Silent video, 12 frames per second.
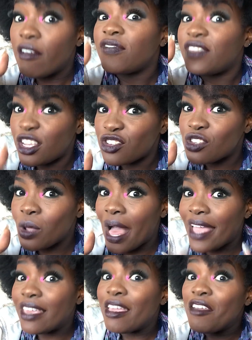Deixa seu
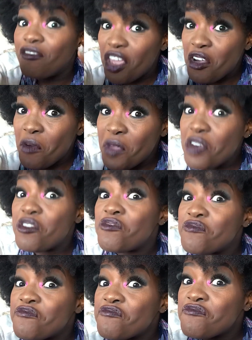like, vem comigo.
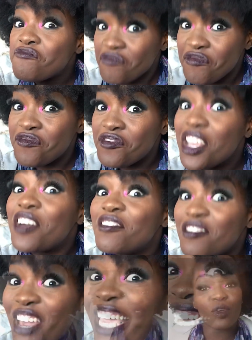
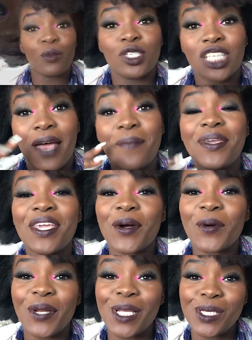Vem mostrar a
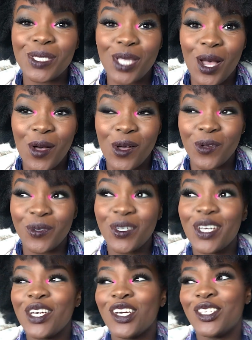minha coleção
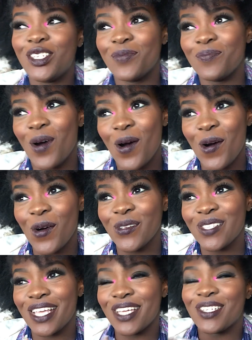de
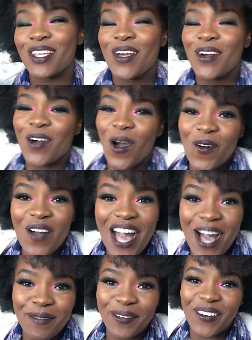bolsas com
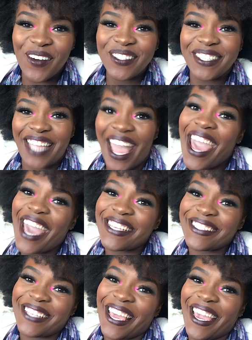amo
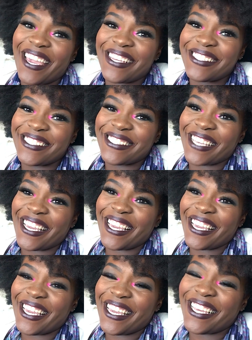vantagens.
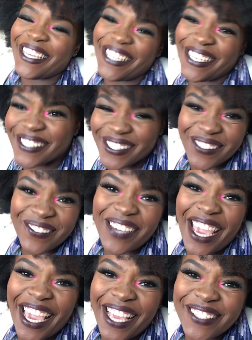Sim, isso
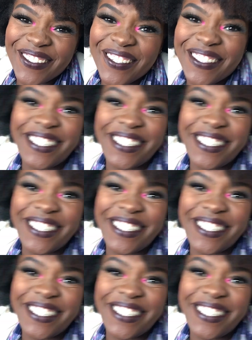mesmo, eu